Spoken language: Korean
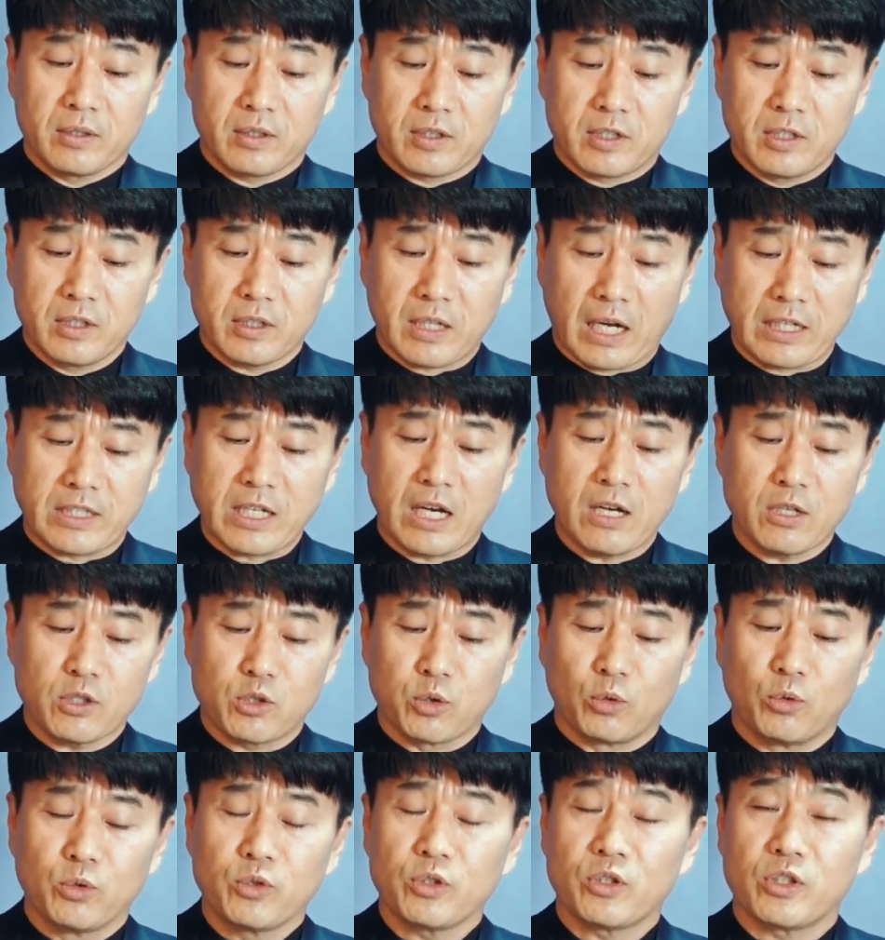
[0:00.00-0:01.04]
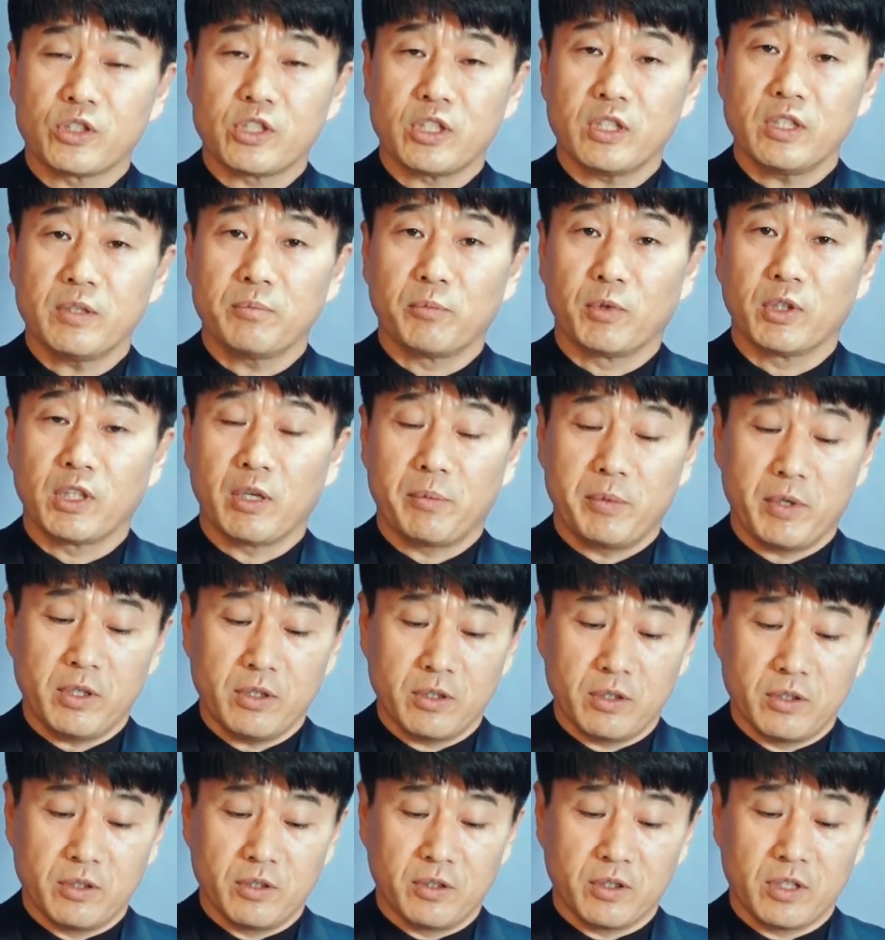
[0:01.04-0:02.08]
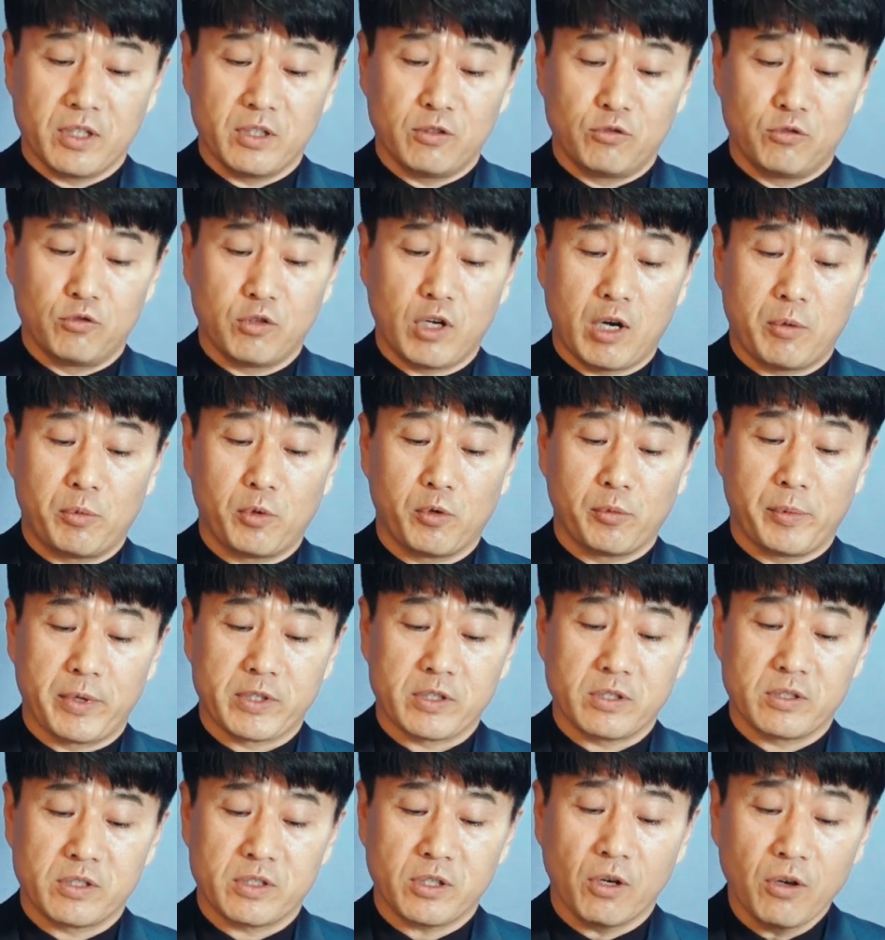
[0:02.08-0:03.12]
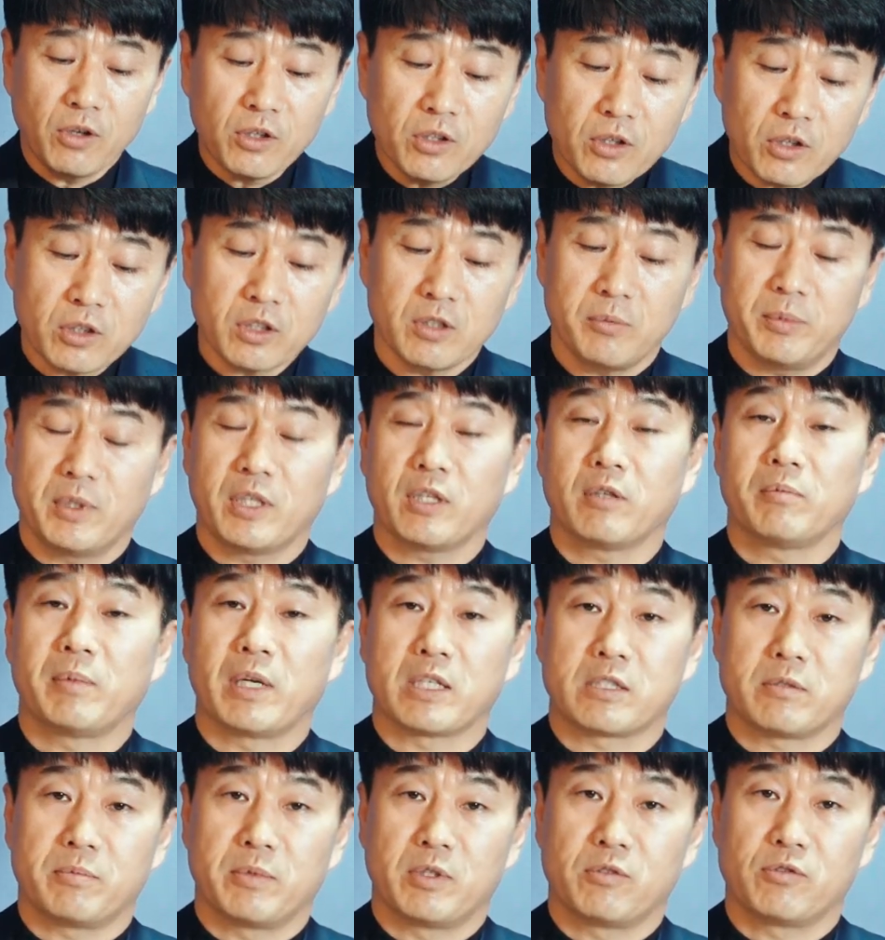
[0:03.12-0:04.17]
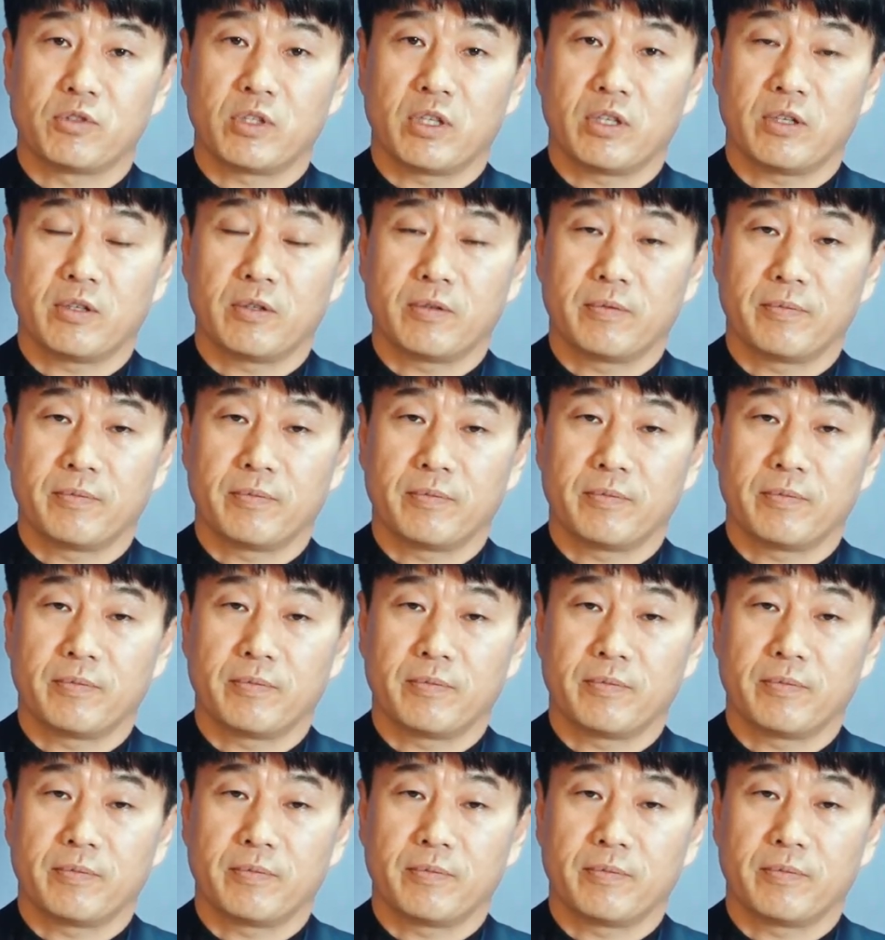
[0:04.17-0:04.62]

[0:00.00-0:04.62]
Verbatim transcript: 그 가장 좋은 것이 뭐냐면 여기 누가복음에서는 성령님이라고 말씀해 주세요.